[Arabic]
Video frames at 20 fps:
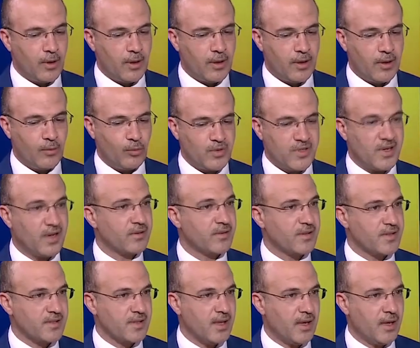
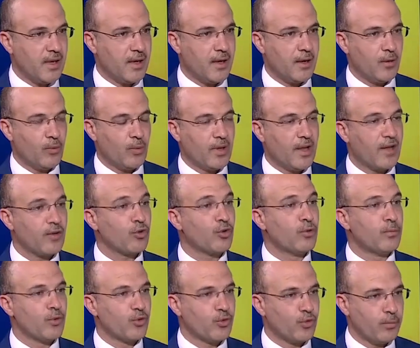وزاره الصحه
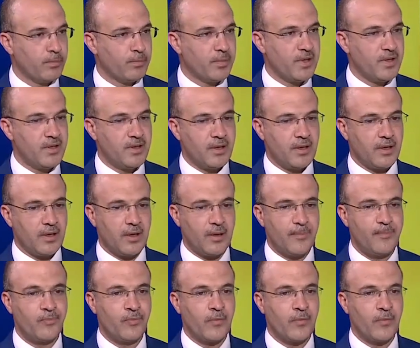والاطقم الطبيه